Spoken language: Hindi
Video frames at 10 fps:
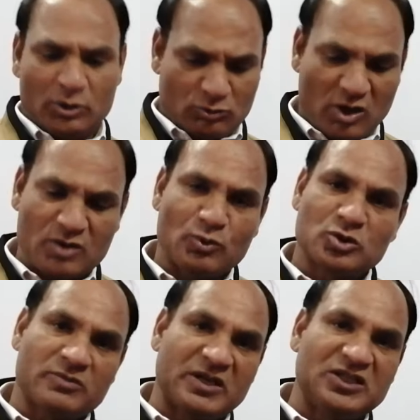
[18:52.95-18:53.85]
तो
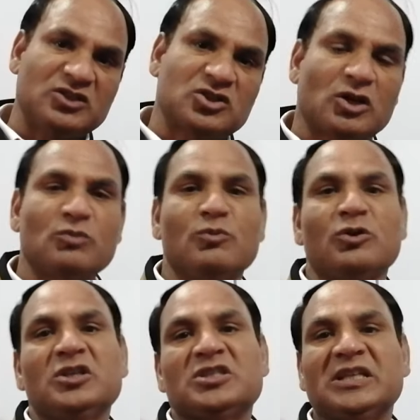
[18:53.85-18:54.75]
ऑलमोस्ट हमारी ये चारों बुक
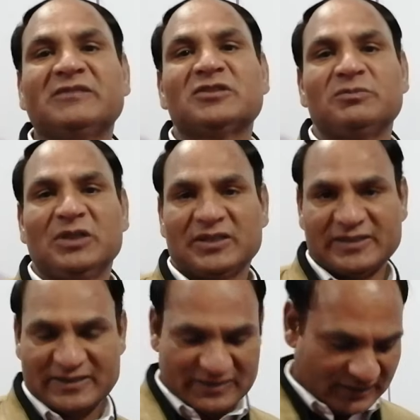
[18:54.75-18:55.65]
की सीक्वेंस भी एक
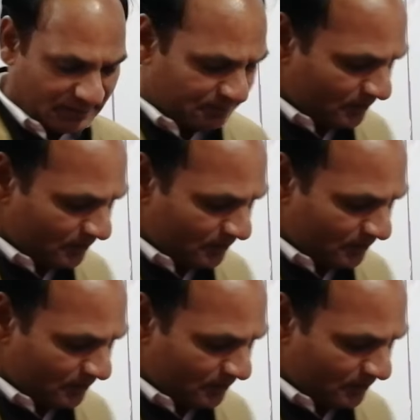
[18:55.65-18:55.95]
जैसी है